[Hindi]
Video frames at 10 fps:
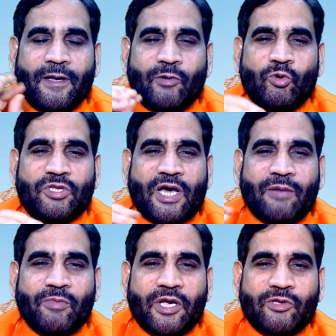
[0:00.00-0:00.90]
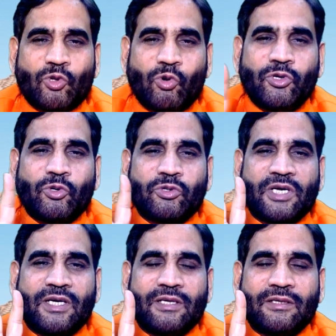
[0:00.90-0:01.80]
वो धर्म के द्रोही होते
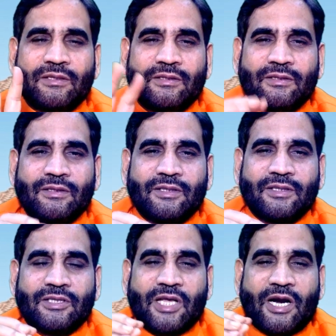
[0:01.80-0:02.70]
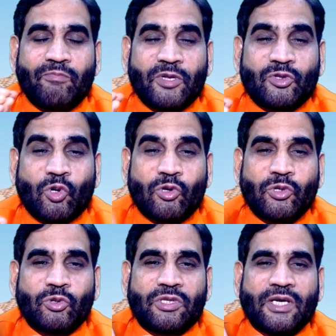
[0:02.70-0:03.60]
हैं धर्म विद्रोही
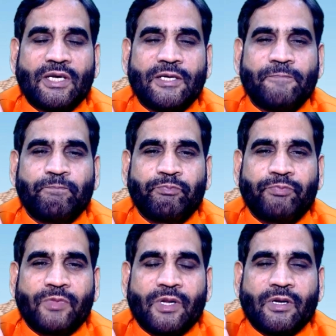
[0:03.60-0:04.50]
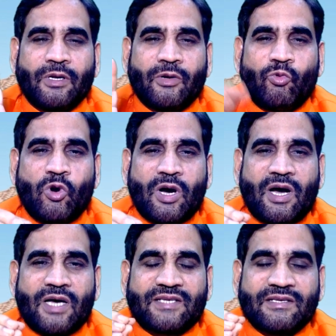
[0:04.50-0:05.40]
होते हैं वो
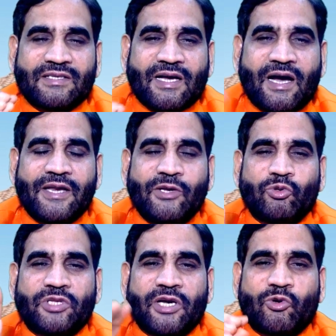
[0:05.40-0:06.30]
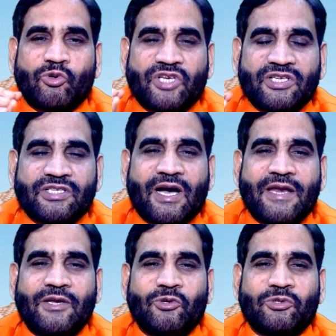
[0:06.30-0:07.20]
असंस्कारी होते हैं
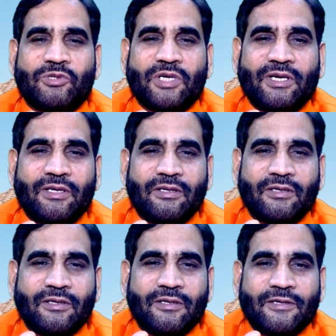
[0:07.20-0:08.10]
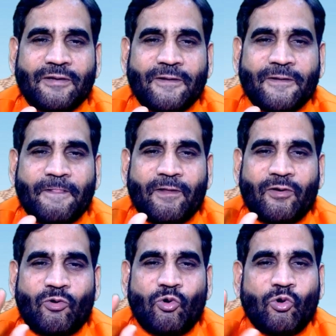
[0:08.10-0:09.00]
कुसंस्कारी होते हैं
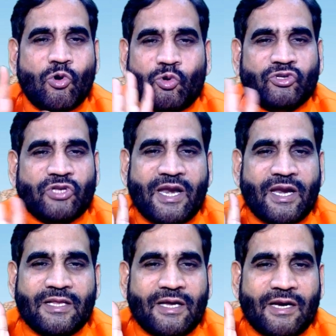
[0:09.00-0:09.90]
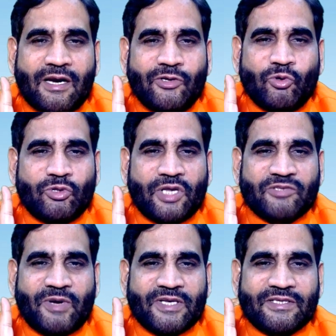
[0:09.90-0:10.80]
उनको कुछ लेना देना नहीं होता इस
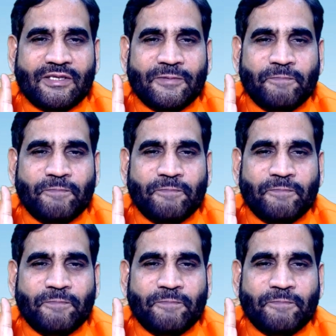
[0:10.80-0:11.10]
बात से